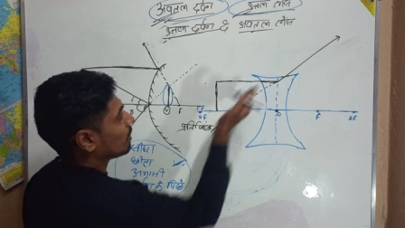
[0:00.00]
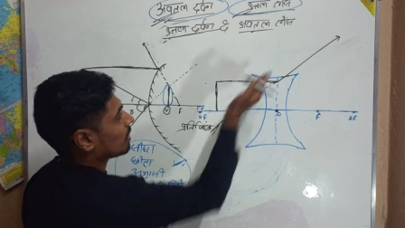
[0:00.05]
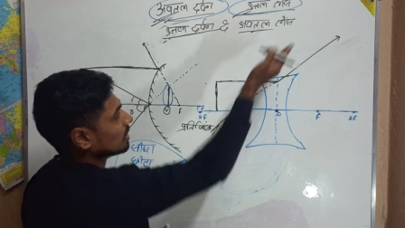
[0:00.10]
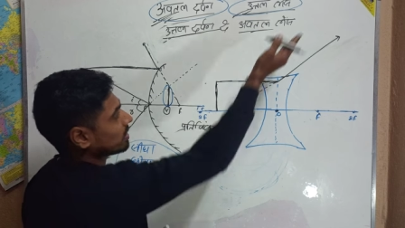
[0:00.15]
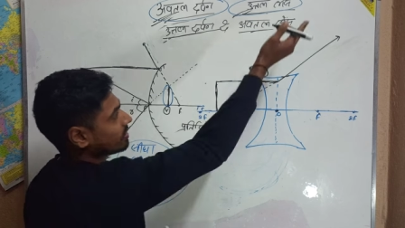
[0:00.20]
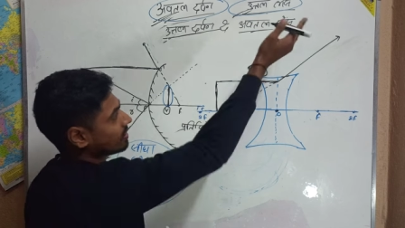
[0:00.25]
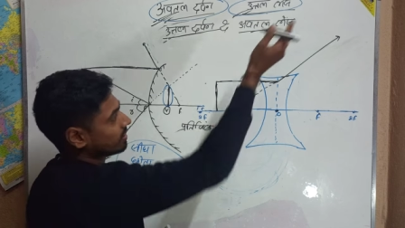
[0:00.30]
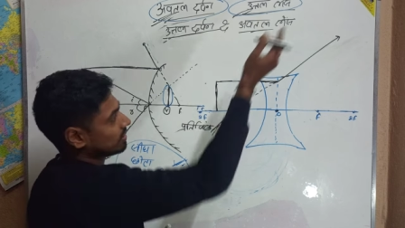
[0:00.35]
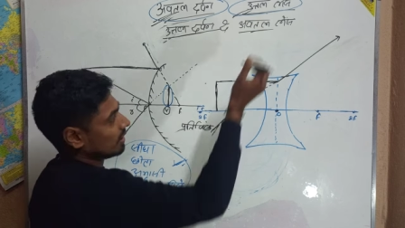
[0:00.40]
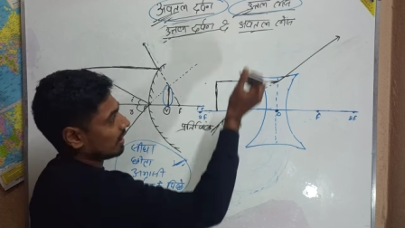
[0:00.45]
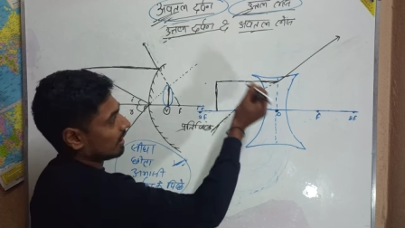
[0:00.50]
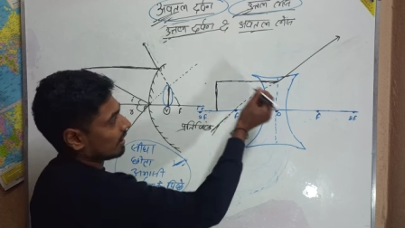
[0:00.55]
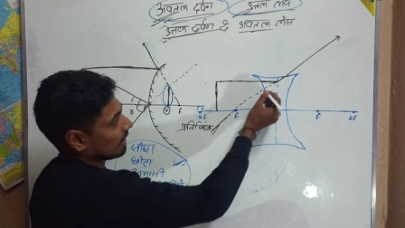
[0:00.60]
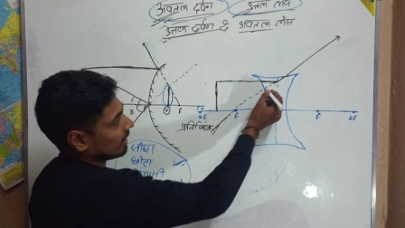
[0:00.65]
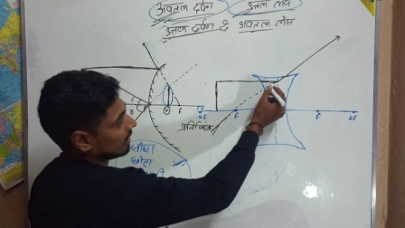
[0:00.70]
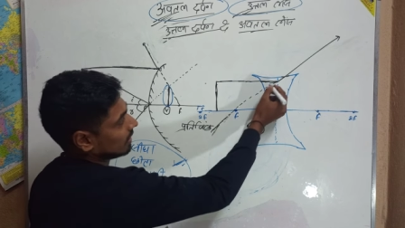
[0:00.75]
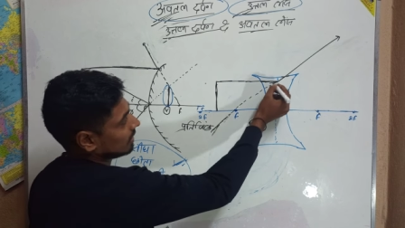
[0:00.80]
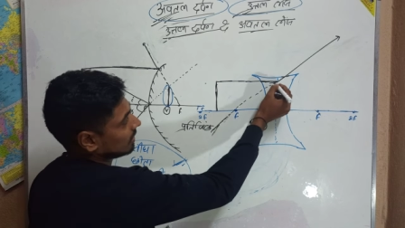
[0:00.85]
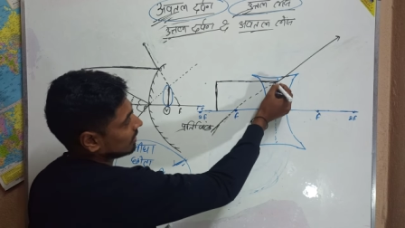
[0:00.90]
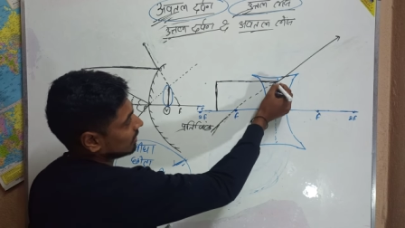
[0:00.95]
फोकस से जा
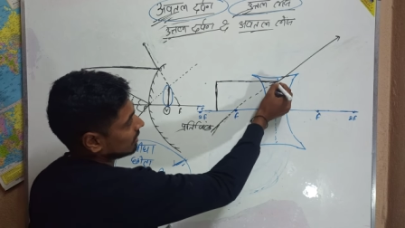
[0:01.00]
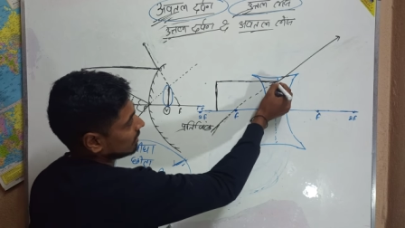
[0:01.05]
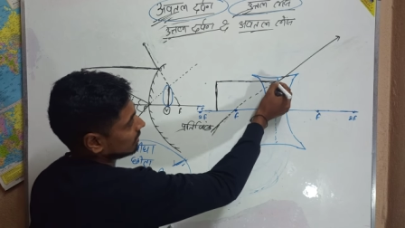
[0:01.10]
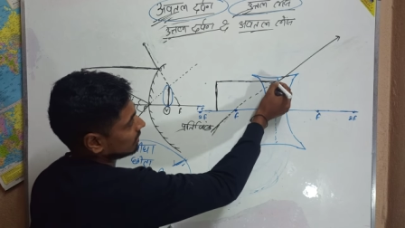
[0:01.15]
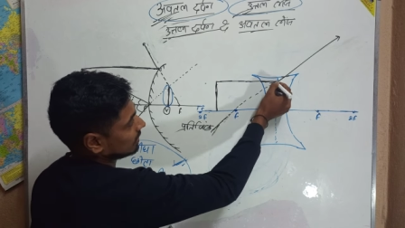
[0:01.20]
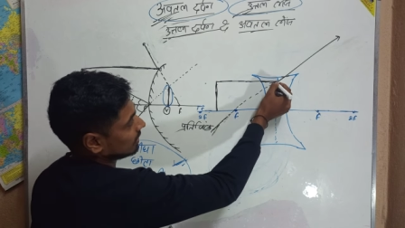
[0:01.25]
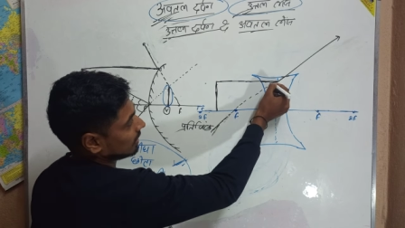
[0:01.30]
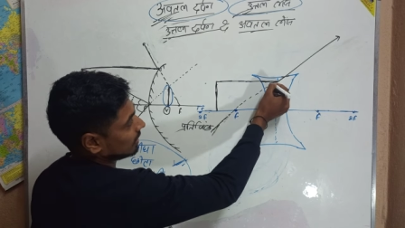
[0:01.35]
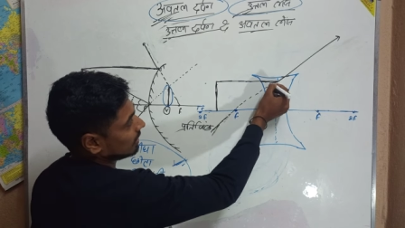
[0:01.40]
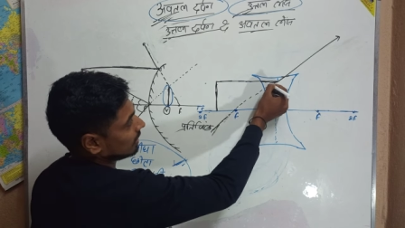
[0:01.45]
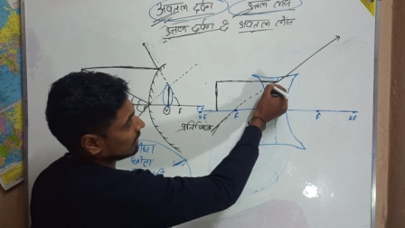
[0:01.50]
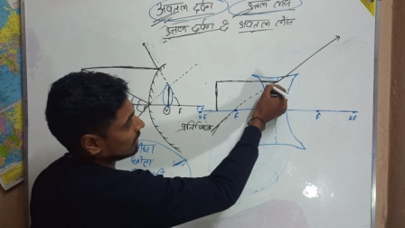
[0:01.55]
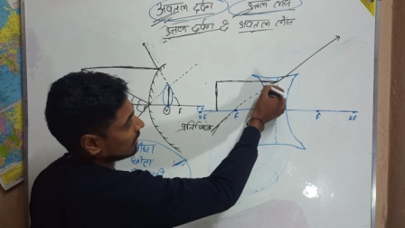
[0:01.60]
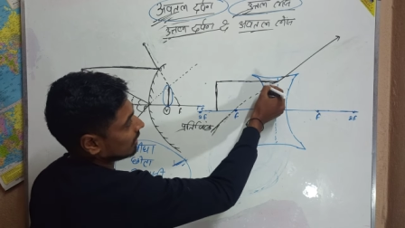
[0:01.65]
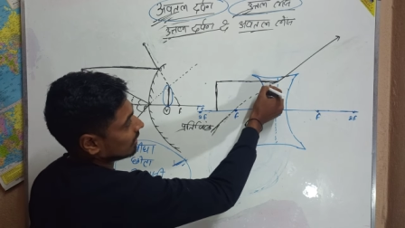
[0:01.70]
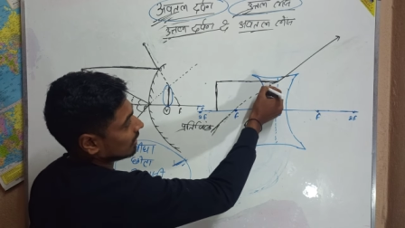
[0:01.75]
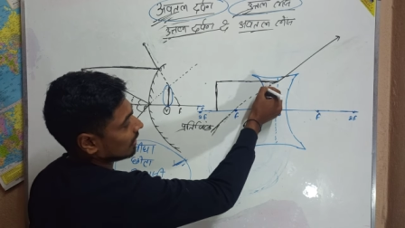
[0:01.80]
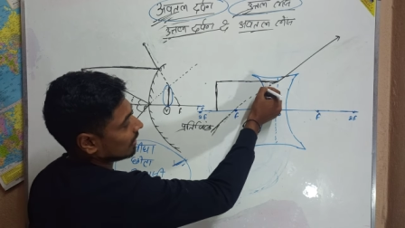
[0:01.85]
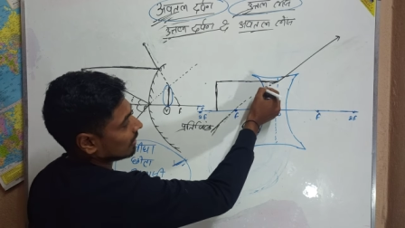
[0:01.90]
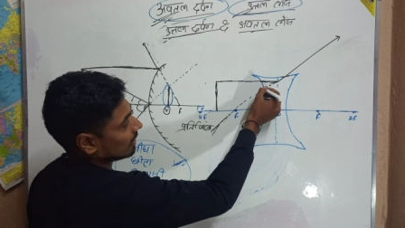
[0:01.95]
रहा है देखिए
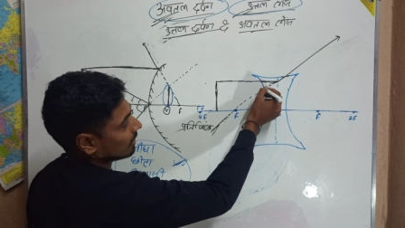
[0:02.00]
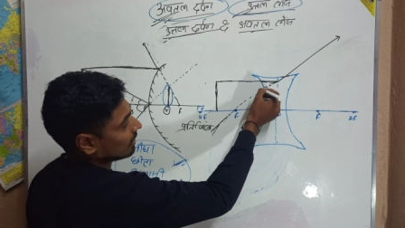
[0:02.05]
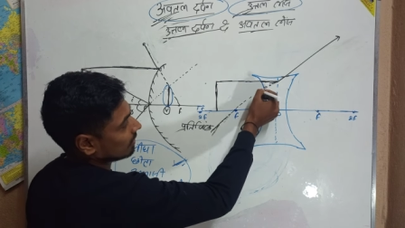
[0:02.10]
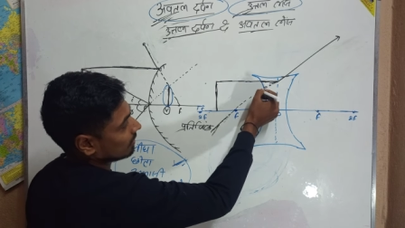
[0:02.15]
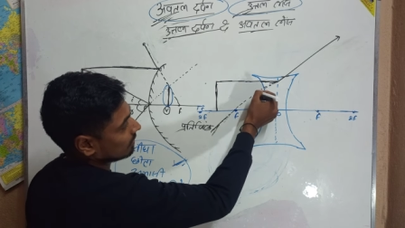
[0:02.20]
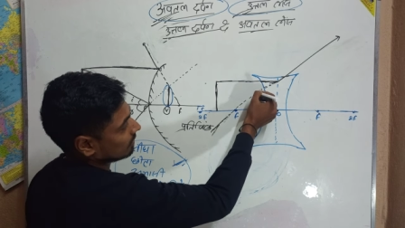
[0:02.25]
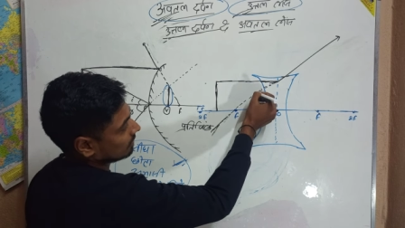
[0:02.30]
लग रहा है ना